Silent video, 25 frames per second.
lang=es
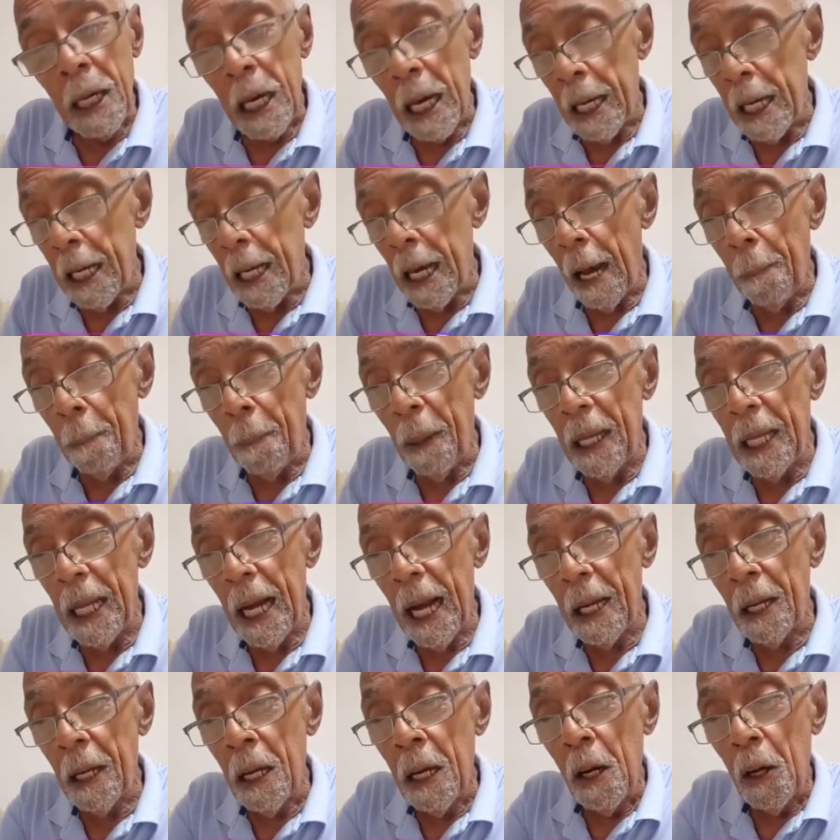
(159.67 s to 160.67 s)
Quería
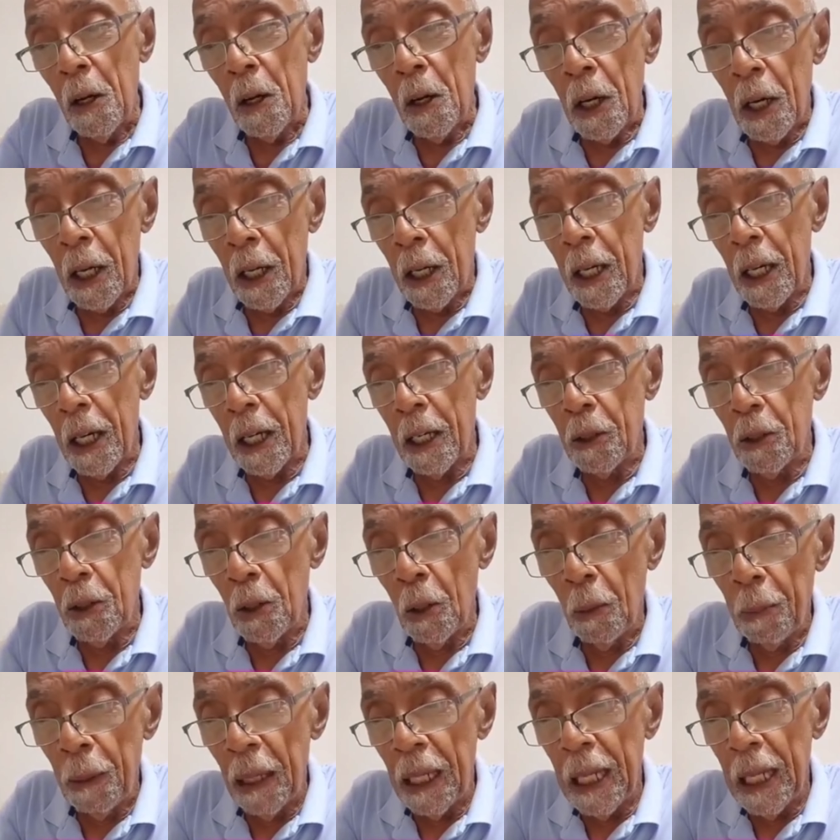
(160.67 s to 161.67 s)
pelear, que,
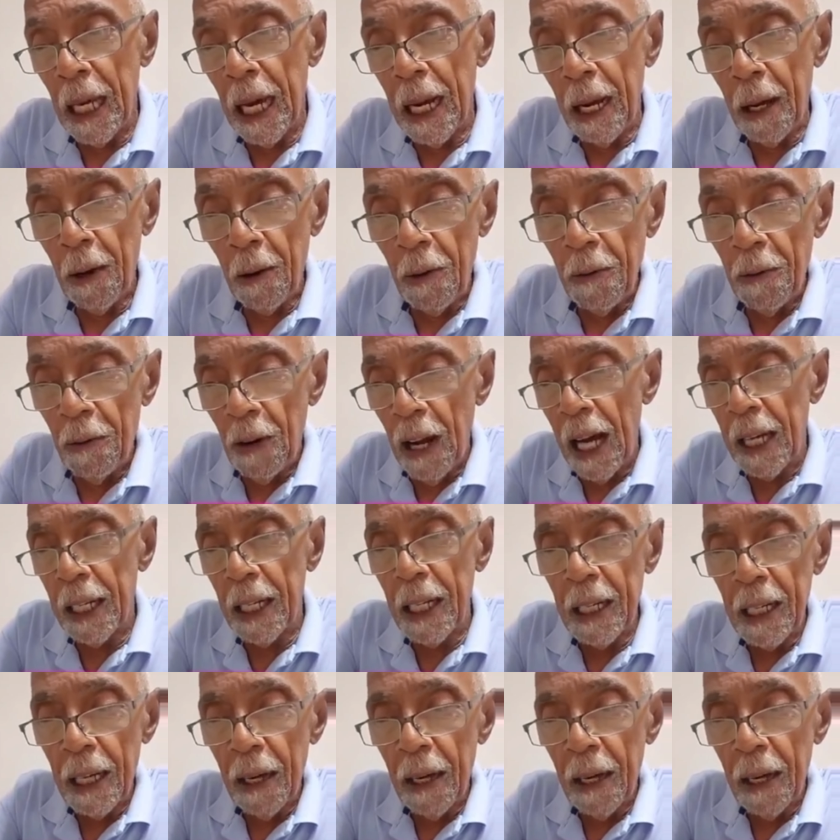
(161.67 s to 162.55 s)
yo peleara con Frankie,